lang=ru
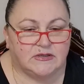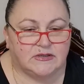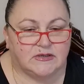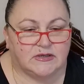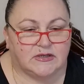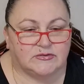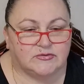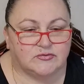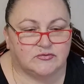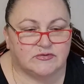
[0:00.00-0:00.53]

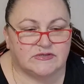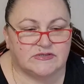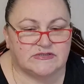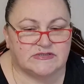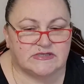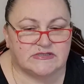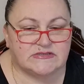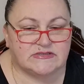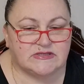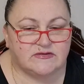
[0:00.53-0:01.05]
которое
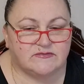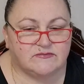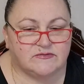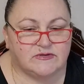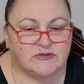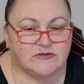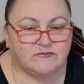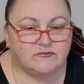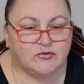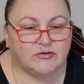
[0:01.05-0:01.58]
заставило
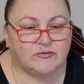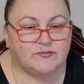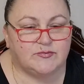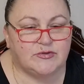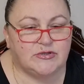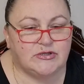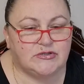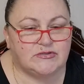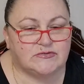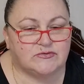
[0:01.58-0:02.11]
его
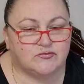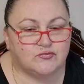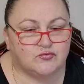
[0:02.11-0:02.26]
отменить